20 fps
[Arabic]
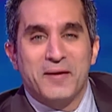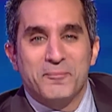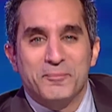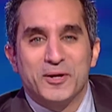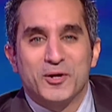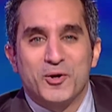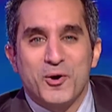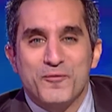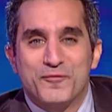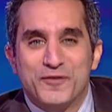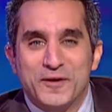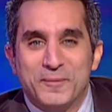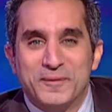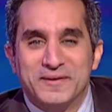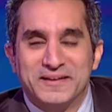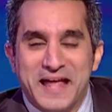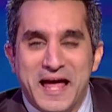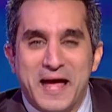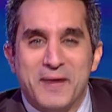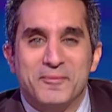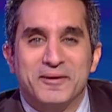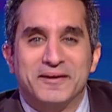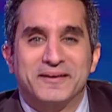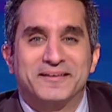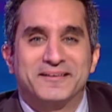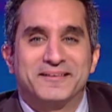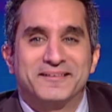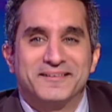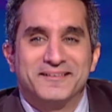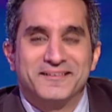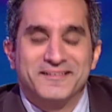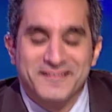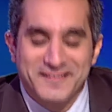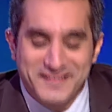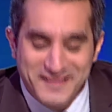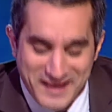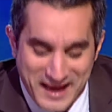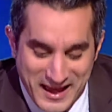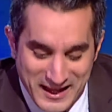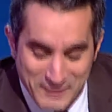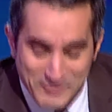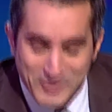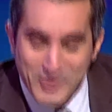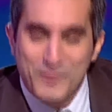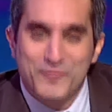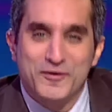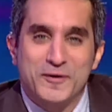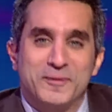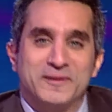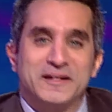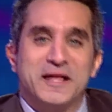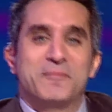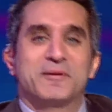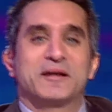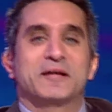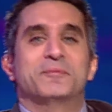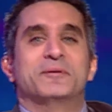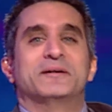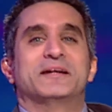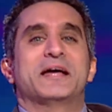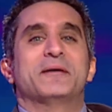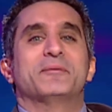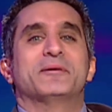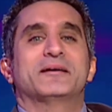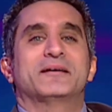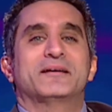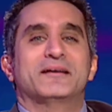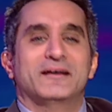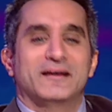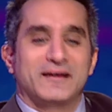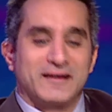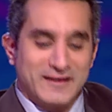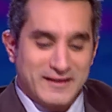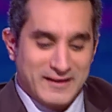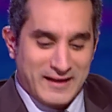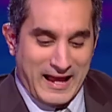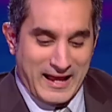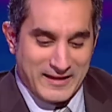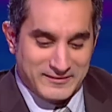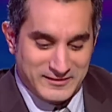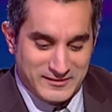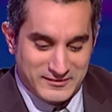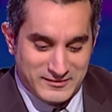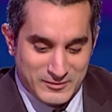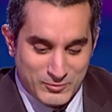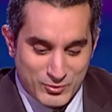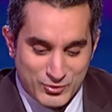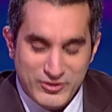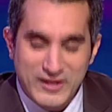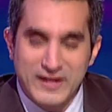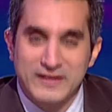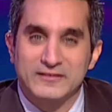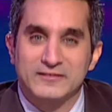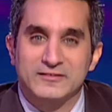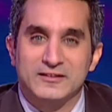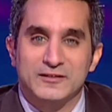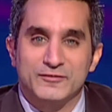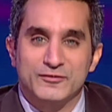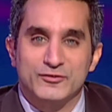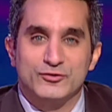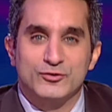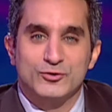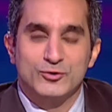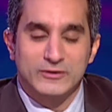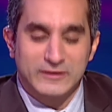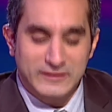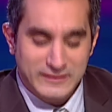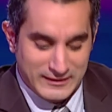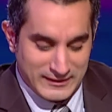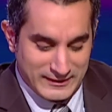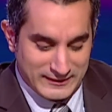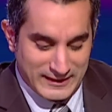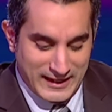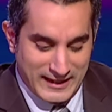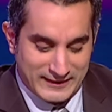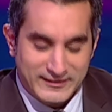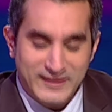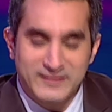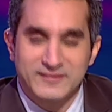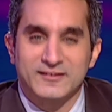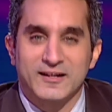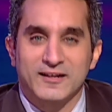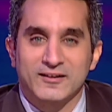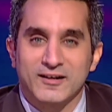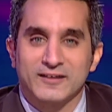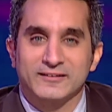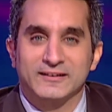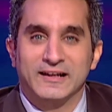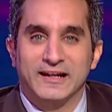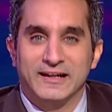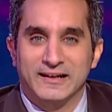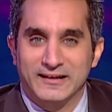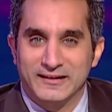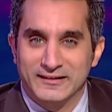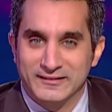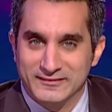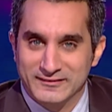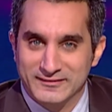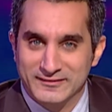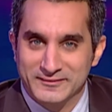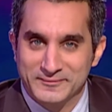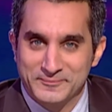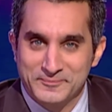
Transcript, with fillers: بيكم في برنامج اهلا بيكم في برنامج البرنامج عزيزي مشاهد التلفزيون نعتذر عن قطع الاعلانات